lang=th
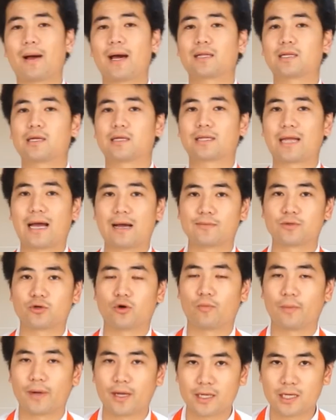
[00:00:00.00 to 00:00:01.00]
มารถติดตามช
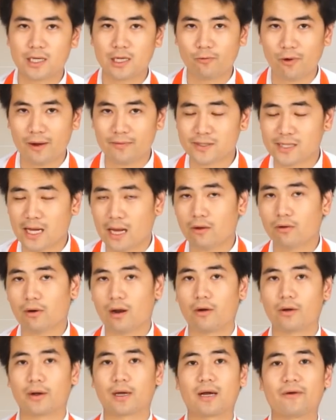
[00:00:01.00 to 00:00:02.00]
มได้ที่เว็บไซต์ของ
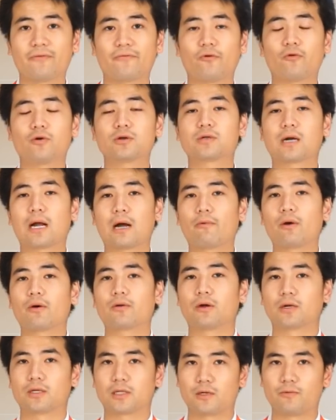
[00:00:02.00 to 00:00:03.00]
เรานะครับ
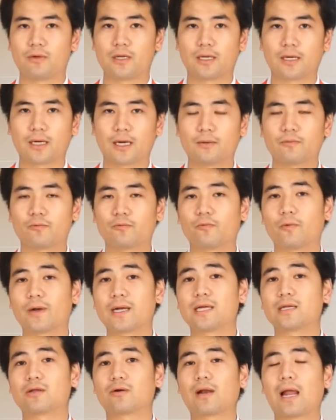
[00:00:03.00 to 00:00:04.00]
foodtravel.tv ครับวัน
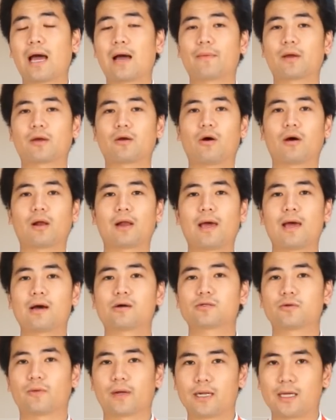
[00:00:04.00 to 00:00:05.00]
นี้ต้องลาไปก่อนแล้ว
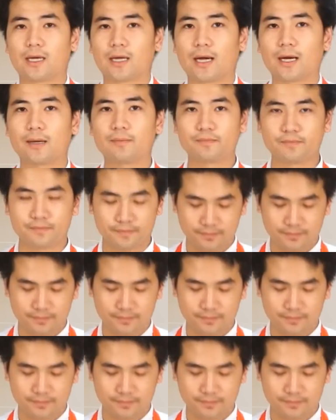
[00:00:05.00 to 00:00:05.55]
สวัสดีครับ